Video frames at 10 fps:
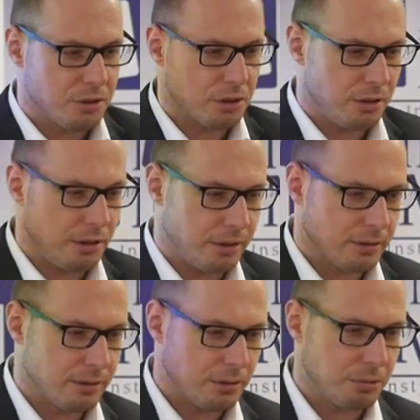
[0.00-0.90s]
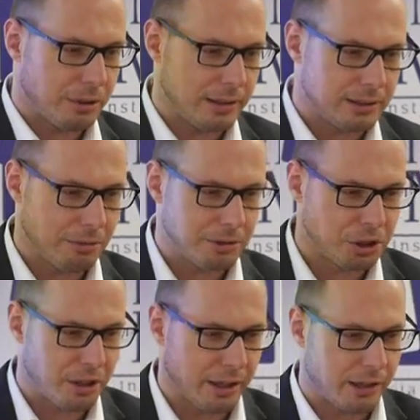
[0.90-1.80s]
Czyli e, tutaj cały
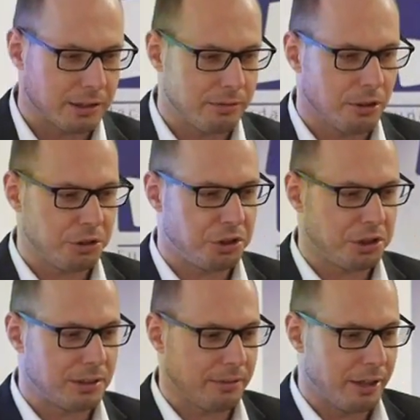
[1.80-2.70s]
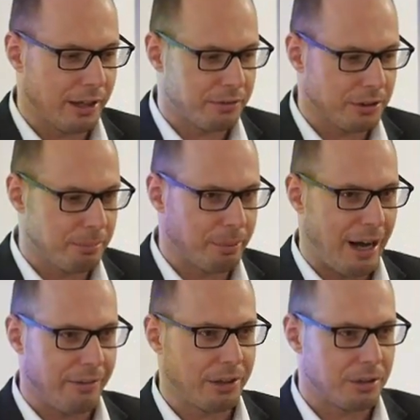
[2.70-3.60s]
szereg aktywności się zawiera w tym
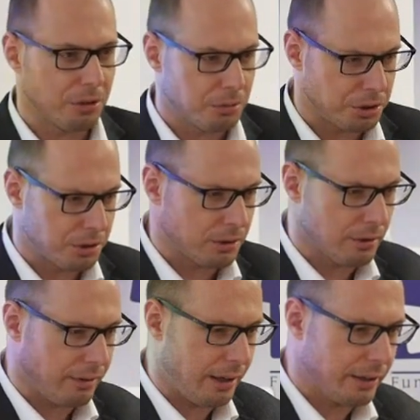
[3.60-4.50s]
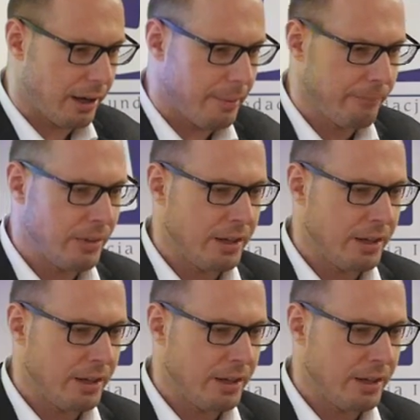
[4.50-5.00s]
prawie do użytkowania.